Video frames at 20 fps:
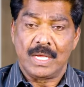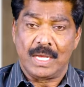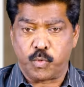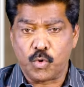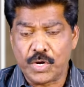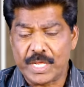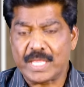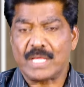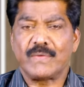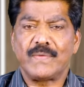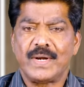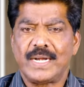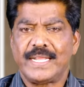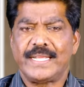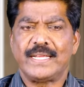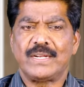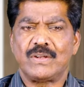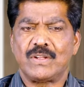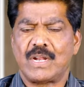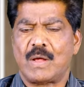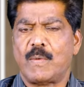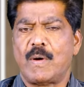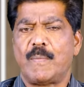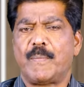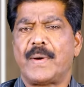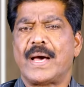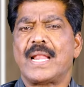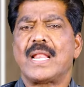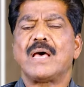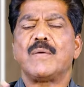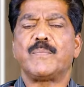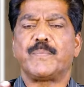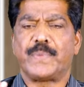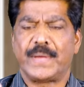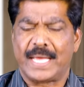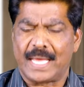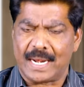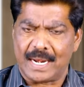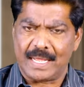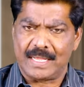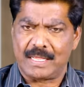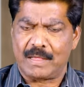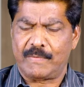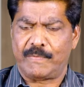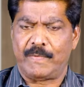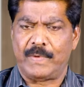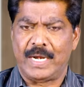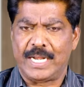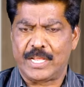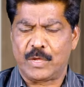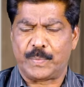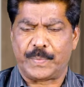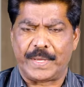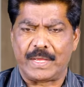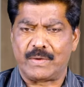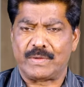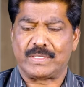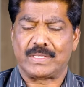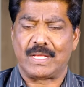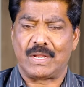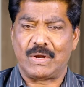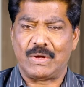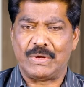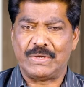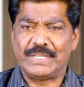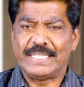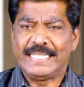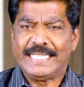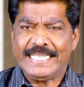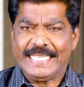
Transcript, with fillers: புனித வெள்ளி என்றும் நம்ம பல பேரில் இந்த வெள்ளிக்கு பேர் வைத்தாலும்